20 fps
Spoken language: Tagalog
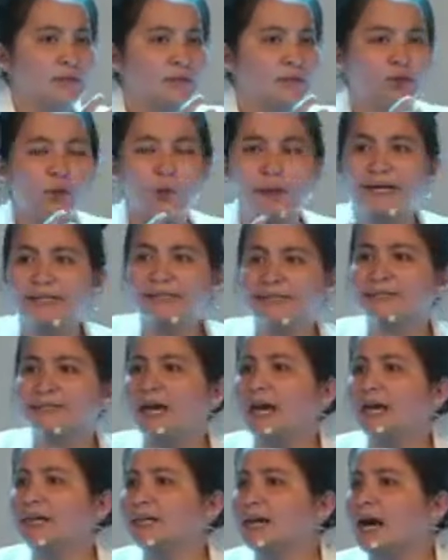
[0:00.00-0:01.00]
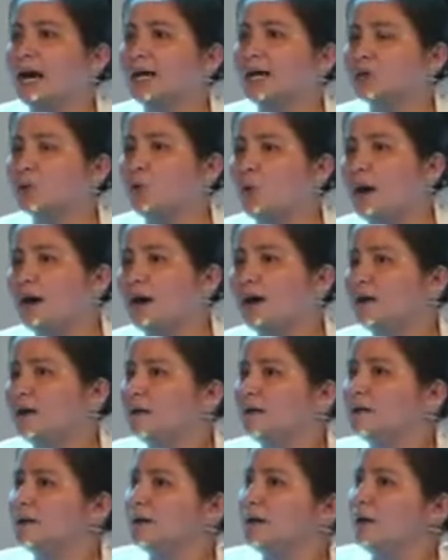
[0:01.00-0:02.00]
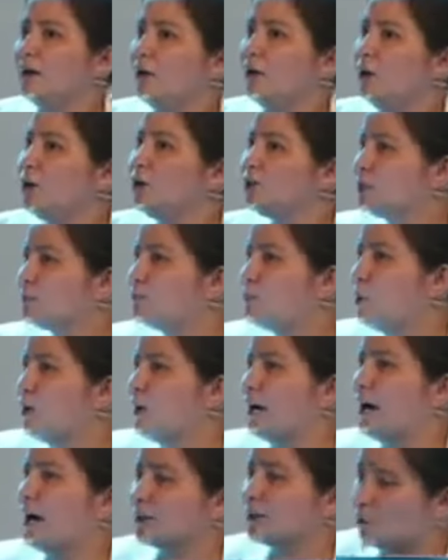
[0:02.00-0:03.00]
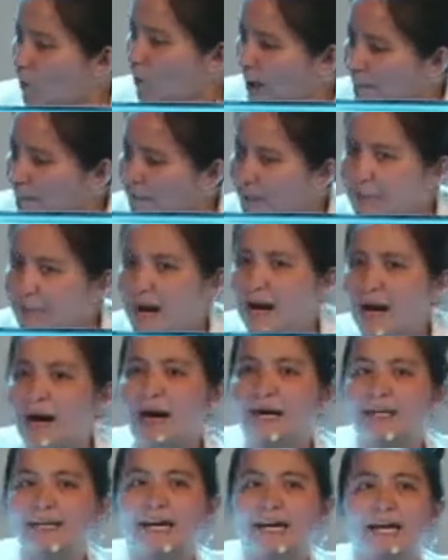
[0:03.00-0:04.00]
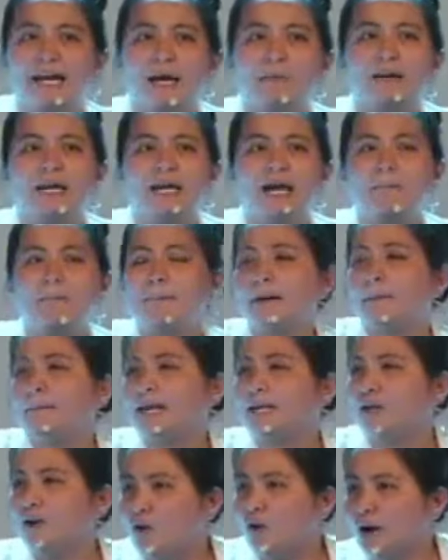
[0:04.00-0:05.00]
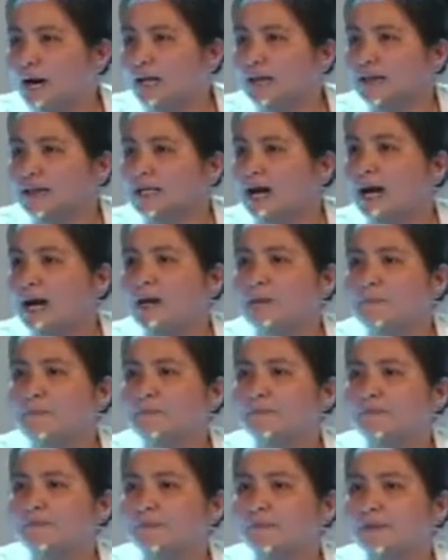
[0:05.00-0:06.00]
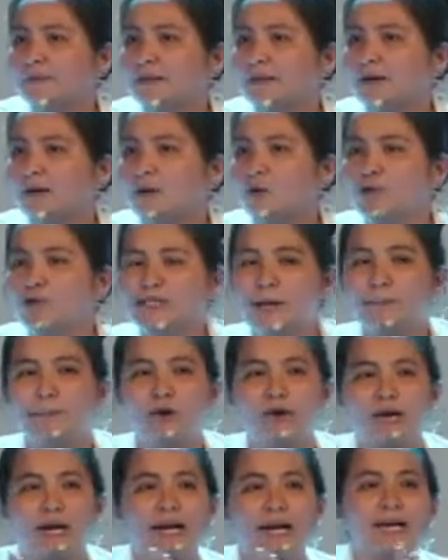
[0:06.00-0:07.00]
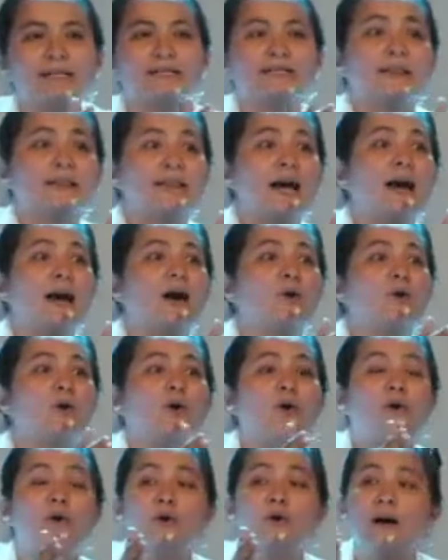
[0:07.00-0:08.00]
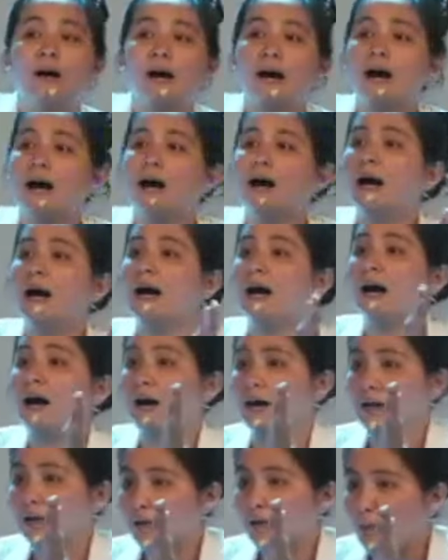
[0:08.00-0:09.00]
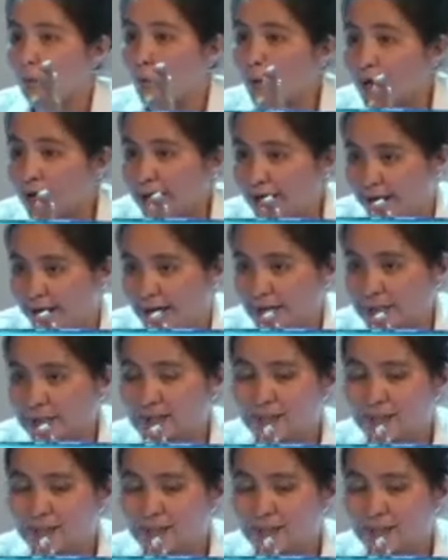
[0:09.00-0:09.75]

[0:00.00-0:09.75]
So instead nga ato ang usbo ng ato ang pamaagi labi nagmabadlungan ta, usabon na lang sa tao ang wordings.